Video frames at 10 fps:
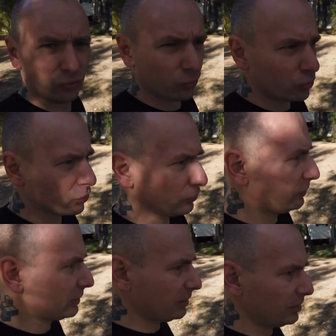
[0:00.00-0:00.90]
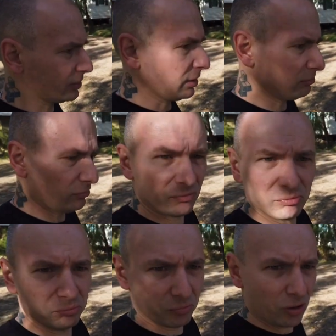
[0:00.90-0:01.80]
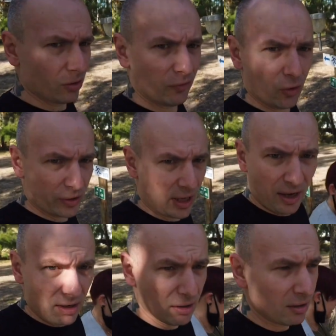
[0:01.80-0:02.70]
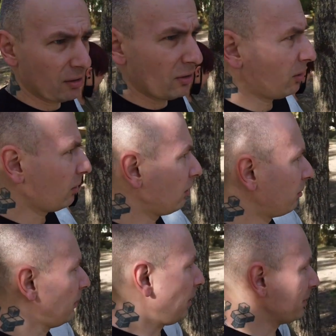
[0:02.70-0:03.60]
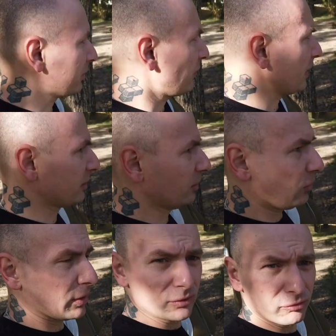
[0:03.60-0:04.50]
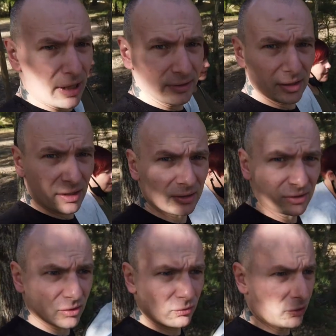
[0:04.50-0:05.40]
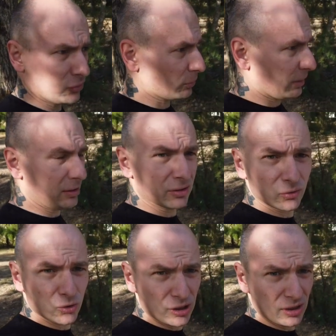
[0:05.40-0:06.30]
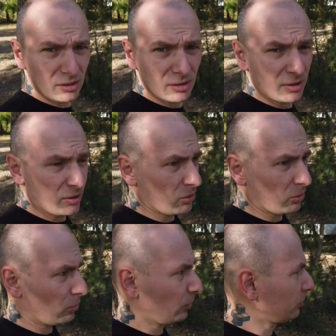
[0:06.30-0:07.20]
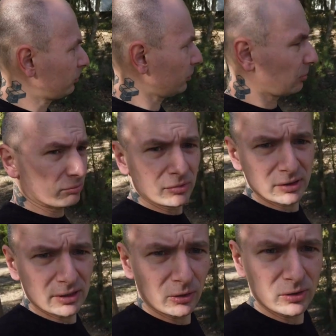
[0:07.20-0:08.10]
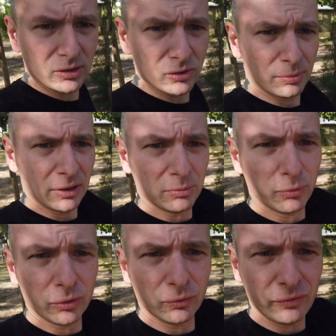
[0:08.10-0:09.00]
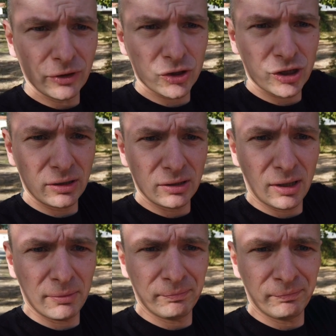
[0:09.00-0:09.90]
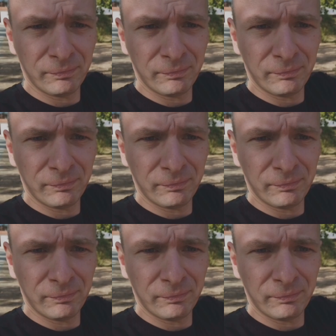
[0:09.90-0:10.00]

Dusche und WCs okay. Okay, ähm, aber das war es dann auch. Also für eine Nacht ist es völlig okay hier zu stehen. Und ähm, ich zeige euch jetzt nochmal die Bucht, wo wir gestanden haben.